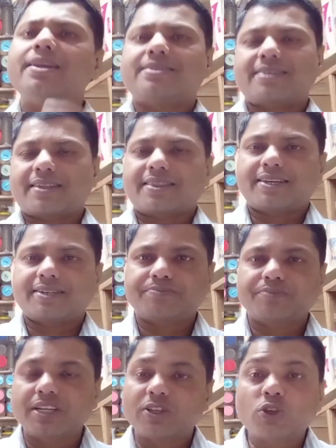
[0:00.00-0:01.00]
ले सकते हैं
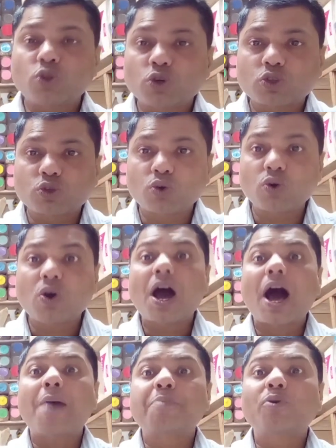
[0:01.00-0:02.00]
तो दोस्तों
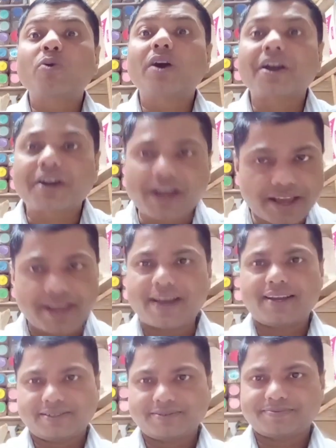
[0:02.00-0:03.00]
आपको करना क्या
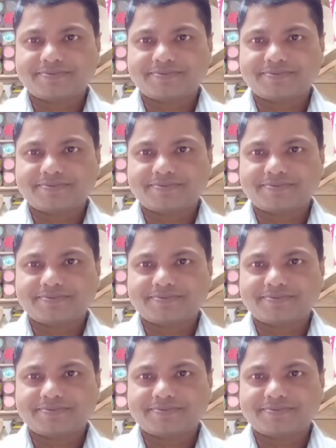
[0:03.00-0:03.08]
है